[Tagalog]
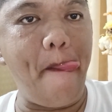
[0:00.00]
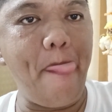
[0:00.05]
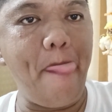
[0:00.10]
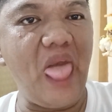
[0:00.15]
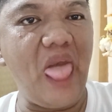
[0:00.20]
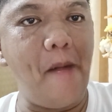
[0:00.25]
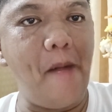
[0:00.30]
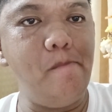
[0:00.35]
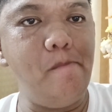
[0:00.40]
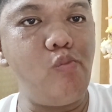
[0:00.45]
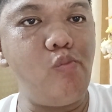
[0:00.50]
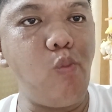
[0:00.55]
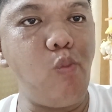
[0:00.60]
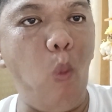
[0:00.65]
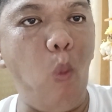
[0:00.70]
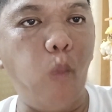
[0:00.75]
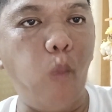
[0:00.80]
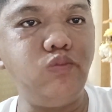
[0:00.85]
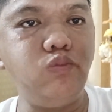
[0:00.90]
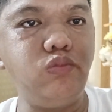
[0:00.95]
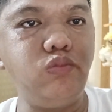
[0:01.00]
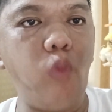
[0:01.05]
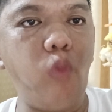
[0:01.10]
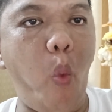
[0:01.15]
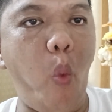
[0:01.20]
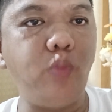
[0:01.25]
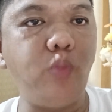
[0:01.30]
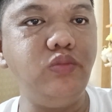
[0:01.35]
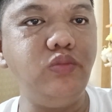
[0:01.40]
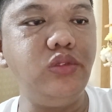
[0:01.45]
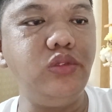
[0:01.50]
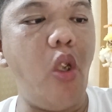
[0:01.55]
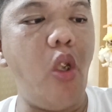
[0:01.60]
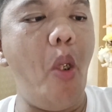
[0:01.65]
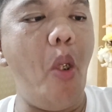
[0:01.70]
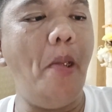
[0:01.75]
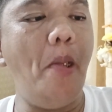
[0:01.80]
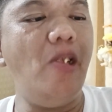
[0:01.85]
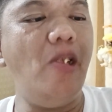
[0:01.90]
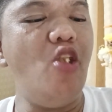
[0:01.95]
Sa walang sawang suporta at
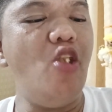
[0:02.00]
panonood